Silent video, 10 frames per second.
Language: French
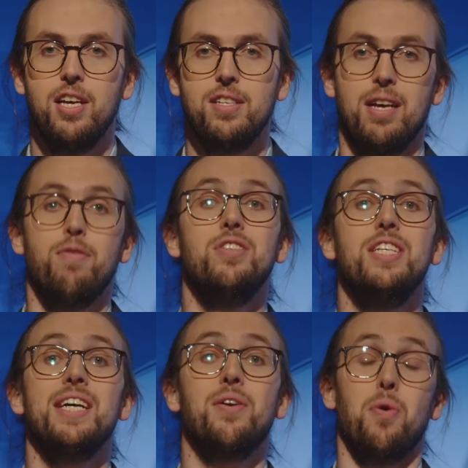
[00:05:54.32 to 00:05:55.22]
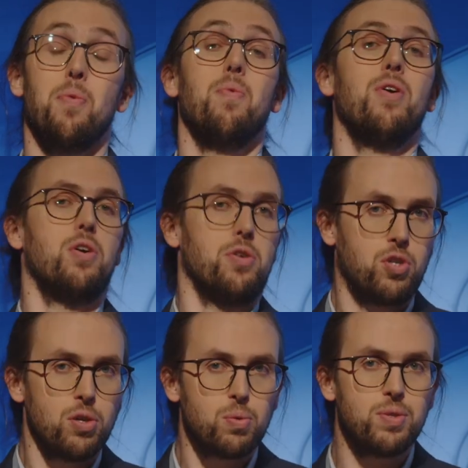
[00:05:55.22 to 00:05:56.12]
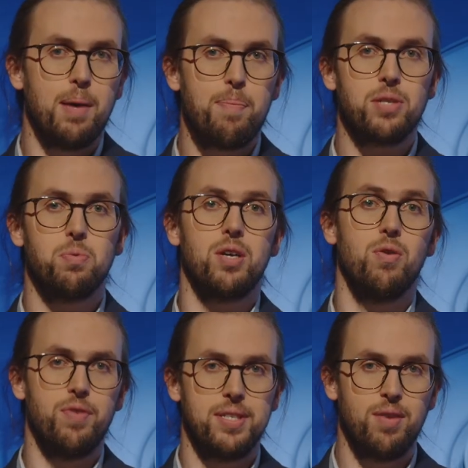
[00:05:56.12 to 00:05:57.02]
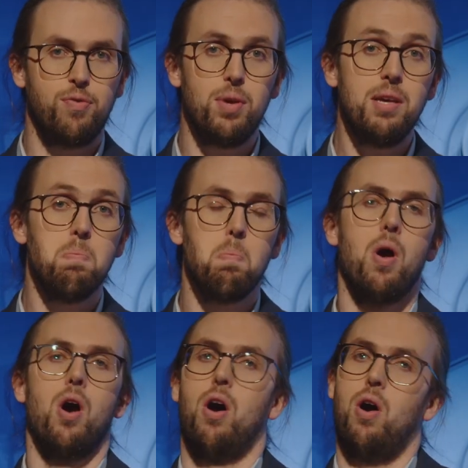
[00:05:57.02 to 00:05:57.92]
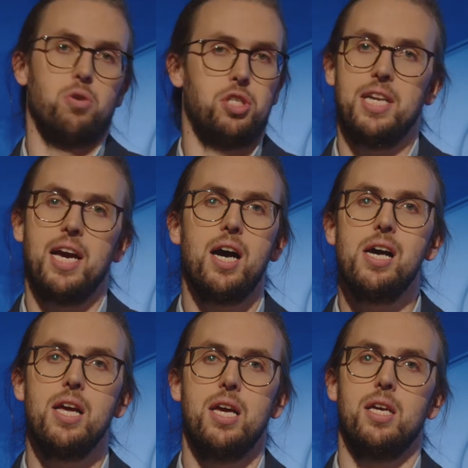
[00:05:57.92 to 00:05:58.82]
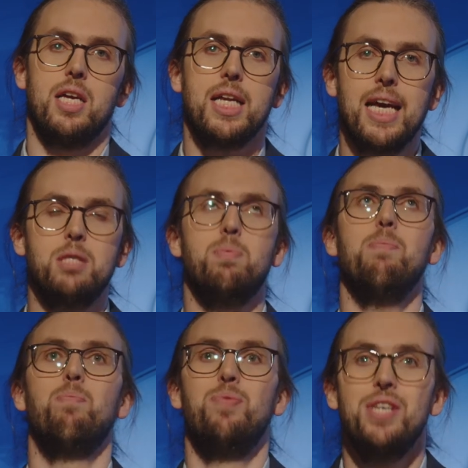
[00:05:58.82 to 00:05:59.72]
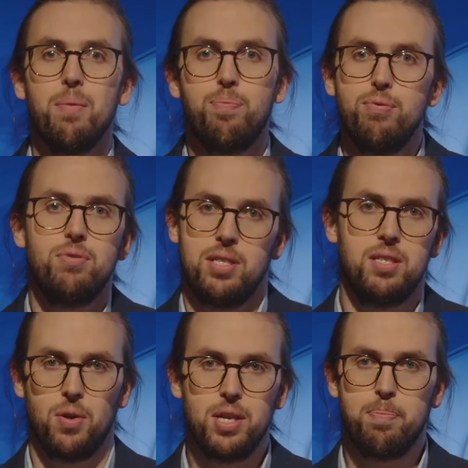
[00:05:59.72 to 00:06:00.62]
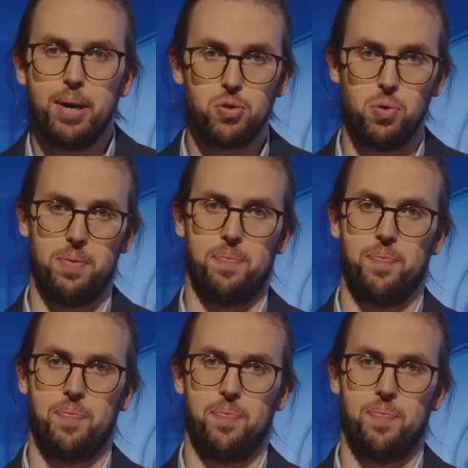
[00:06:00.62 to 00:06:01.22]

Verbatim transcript: Ça veut dire que quand on s'aperçoit que le WC fuit, en général, ils gaspillent bien plus de 600 litres par jour.